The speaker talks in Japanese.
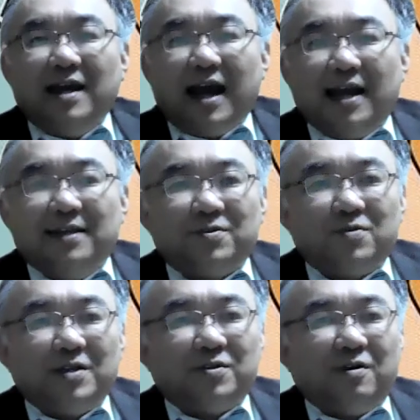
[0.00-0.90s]
はい、そ
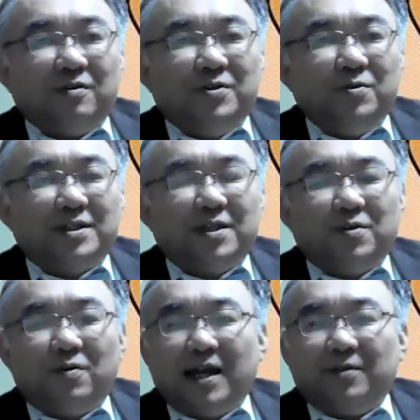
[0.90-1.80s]
こはちょっと気をつけ
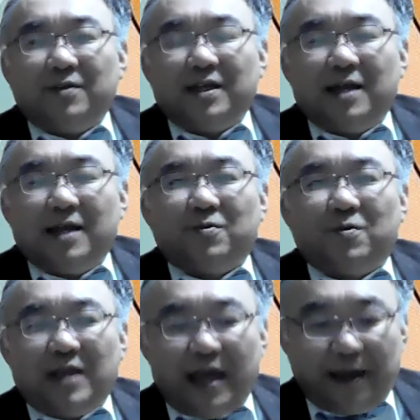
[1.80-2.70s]
ておかないといけないと
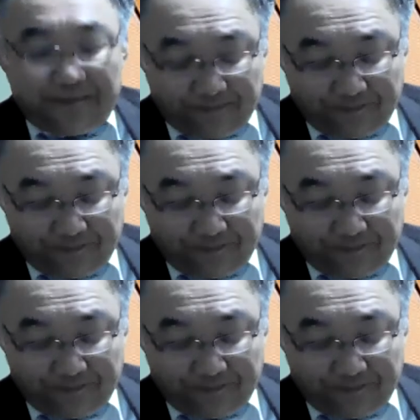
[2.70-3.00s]
ころで、